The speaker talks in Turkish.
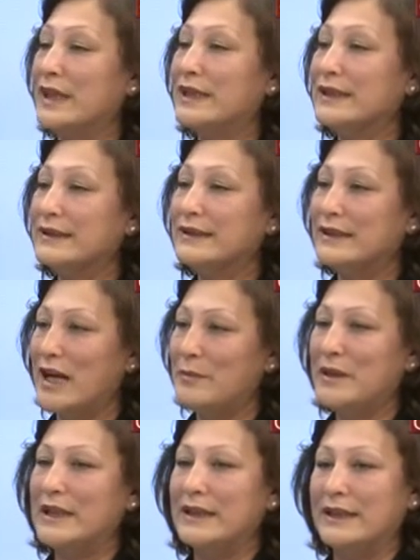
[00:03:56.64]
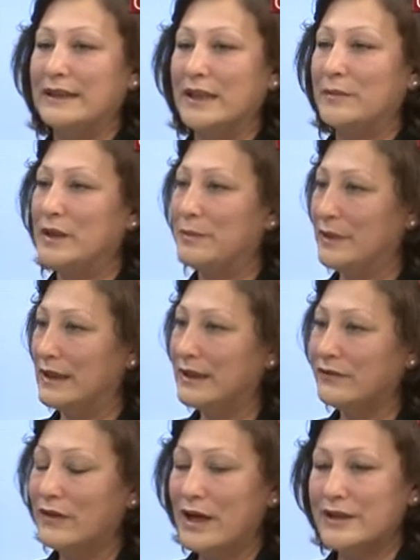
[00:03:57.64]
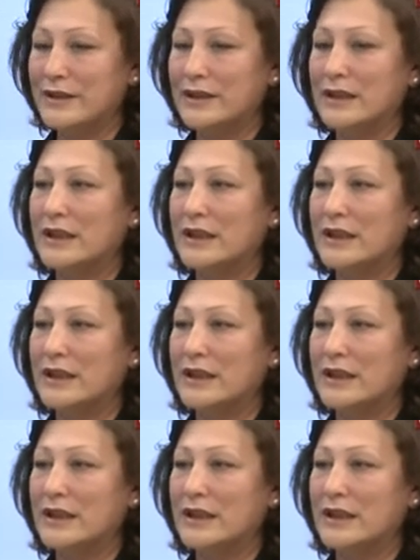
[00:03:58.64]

Kadınlar Birliği diye bir birlik var.